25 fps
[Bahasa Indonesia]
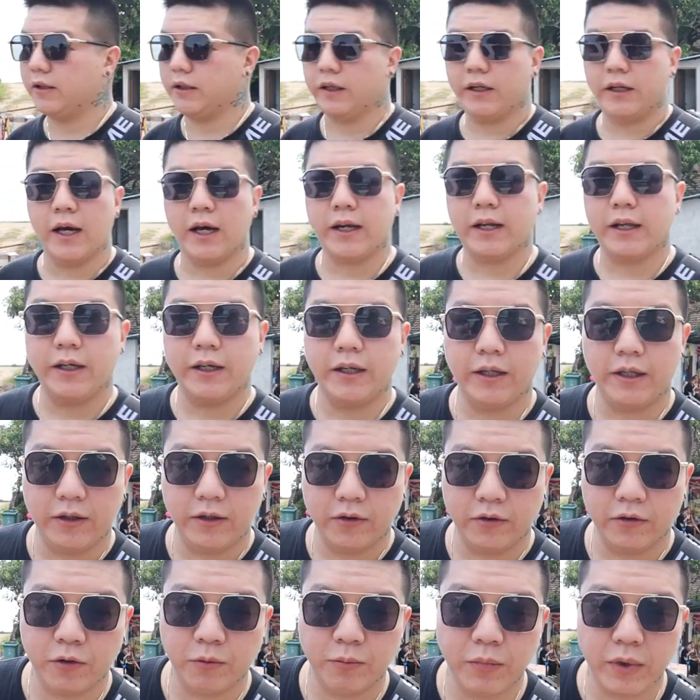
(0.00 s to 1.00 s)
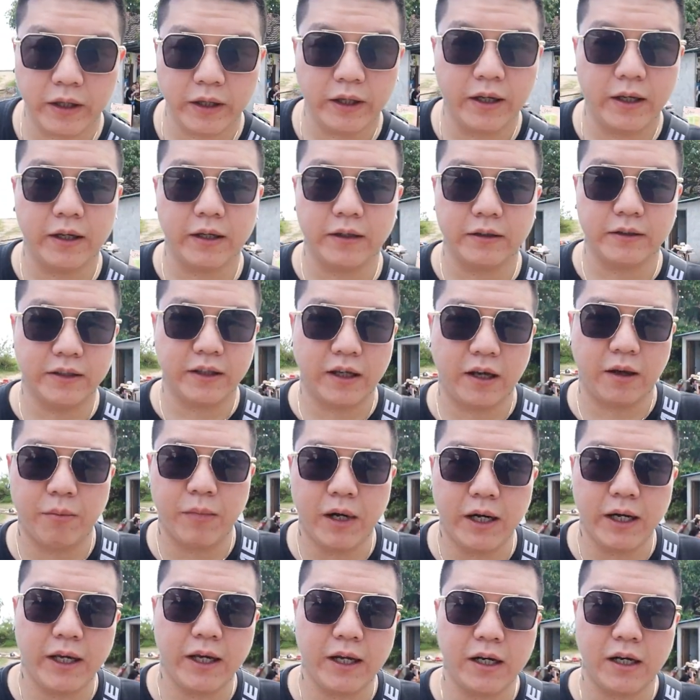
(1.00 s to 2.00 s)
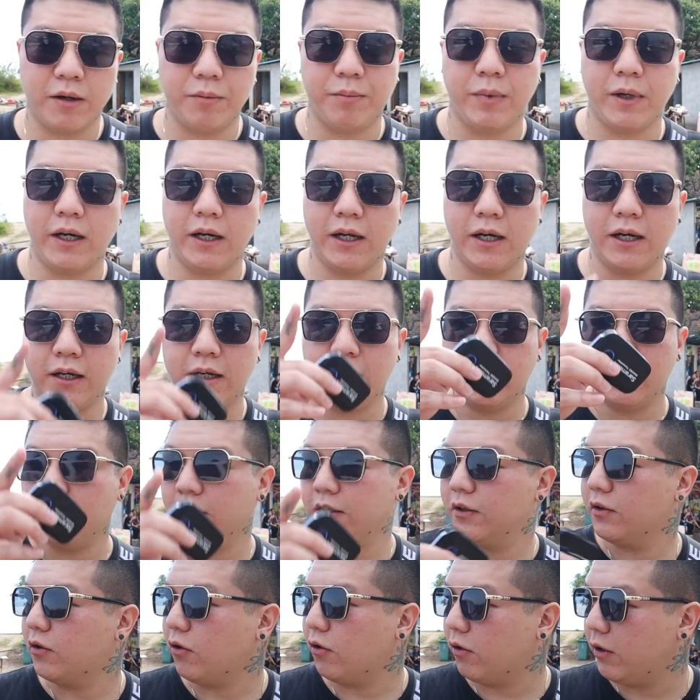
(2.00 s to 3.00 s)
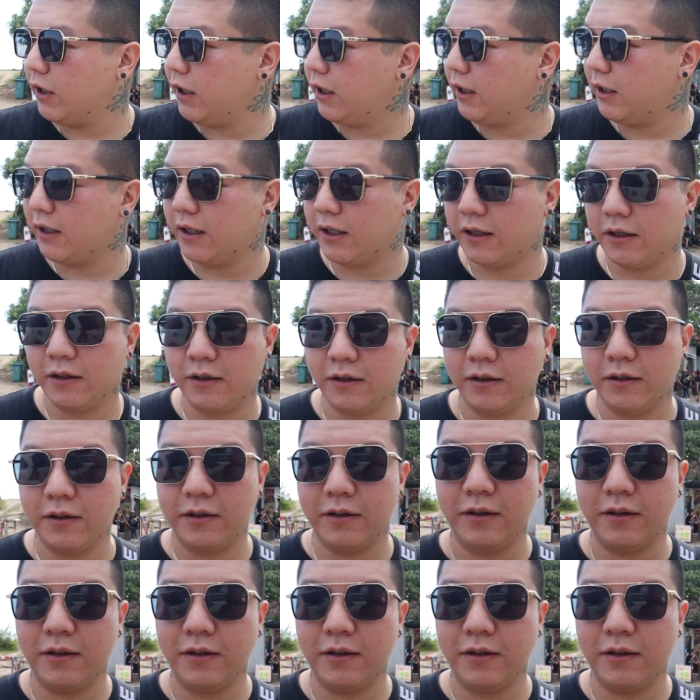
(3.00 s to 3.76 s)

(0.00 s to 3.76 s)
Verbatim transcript: Jadi hari ini youtubernya saya kembalikan kepada Tony dan